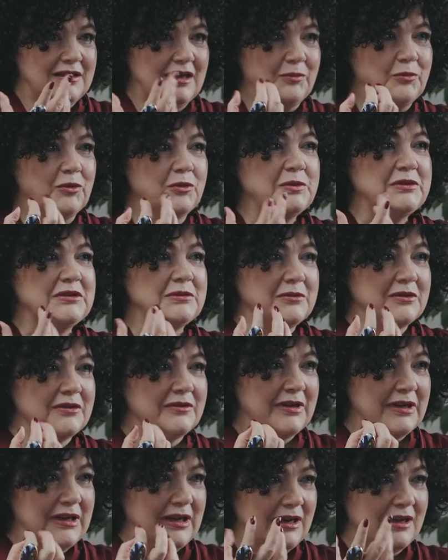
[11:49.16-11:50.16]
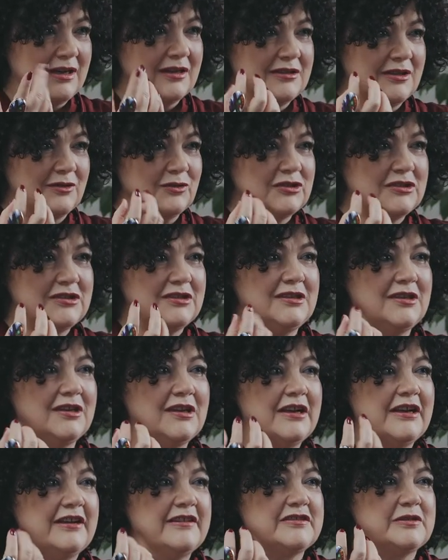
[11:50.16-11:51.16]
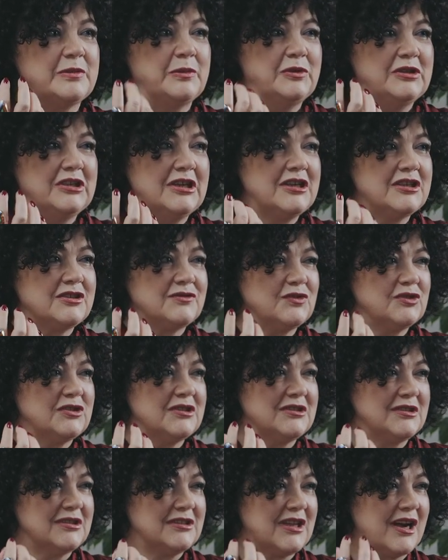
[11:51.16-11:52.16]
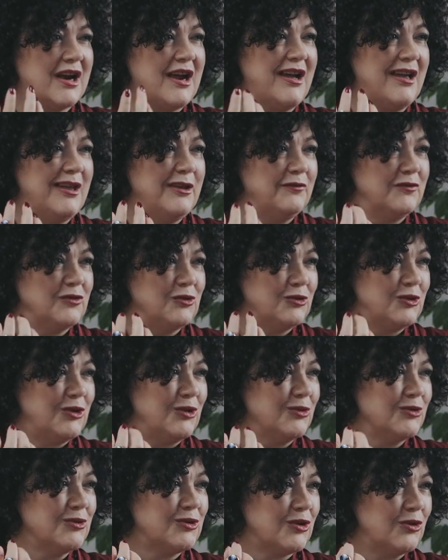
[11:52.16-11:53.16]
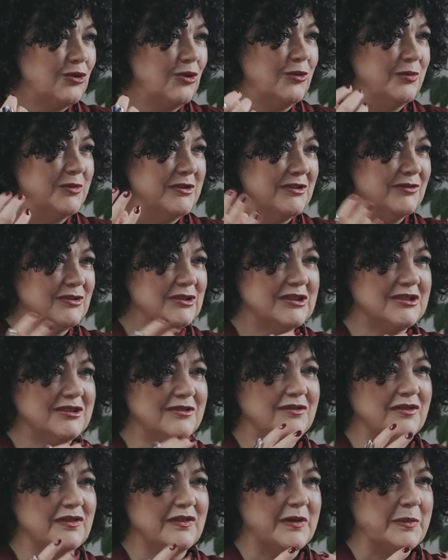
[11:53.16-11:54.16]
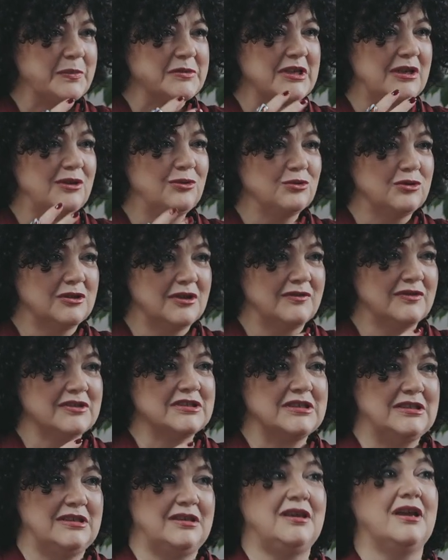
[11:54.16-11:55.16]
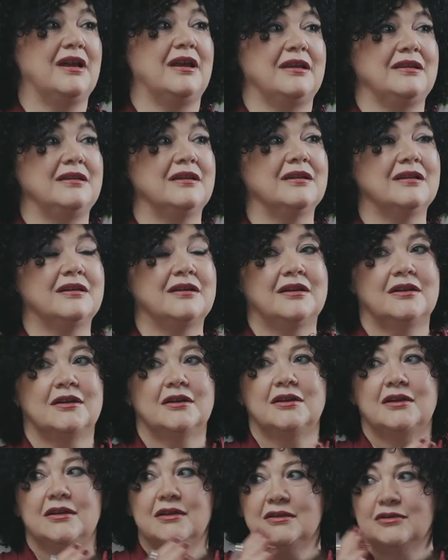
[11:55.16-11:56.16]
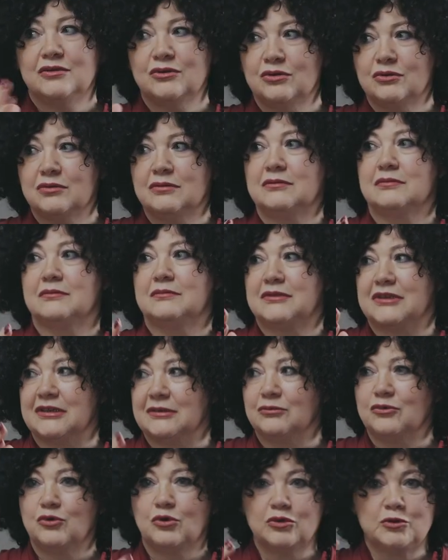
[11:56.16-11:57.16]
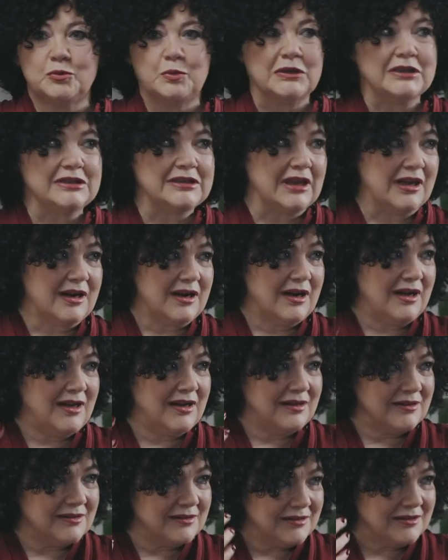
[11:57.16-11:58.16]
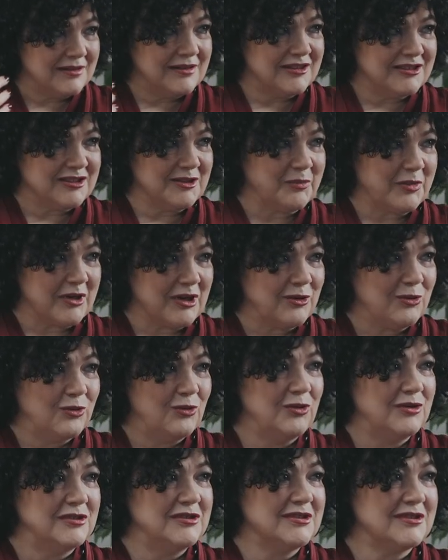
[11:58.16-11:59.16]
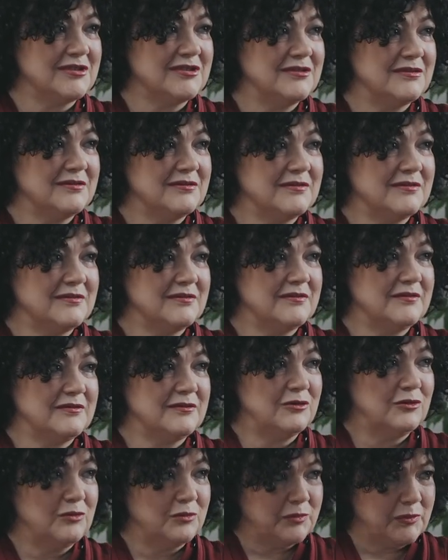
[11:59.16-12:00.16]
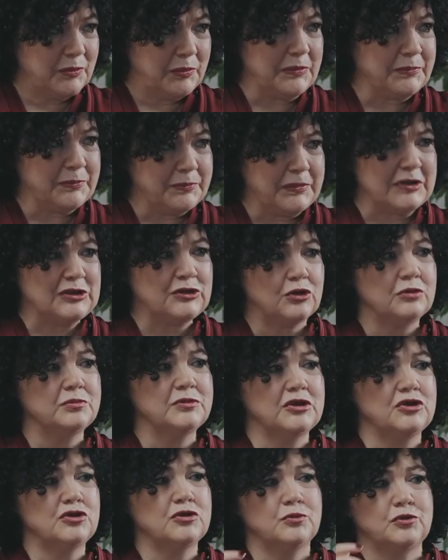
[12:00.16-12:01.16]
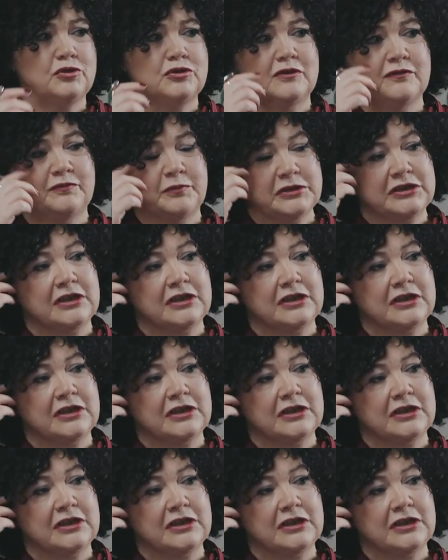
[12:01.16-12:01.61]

да, помните, мы говорили, когда вот ты вспоминаешь вот этот рай внутриутробный, вот этого абсолютного слияния, ну, там год-полтора это проходит. Ну, подробно еще будем в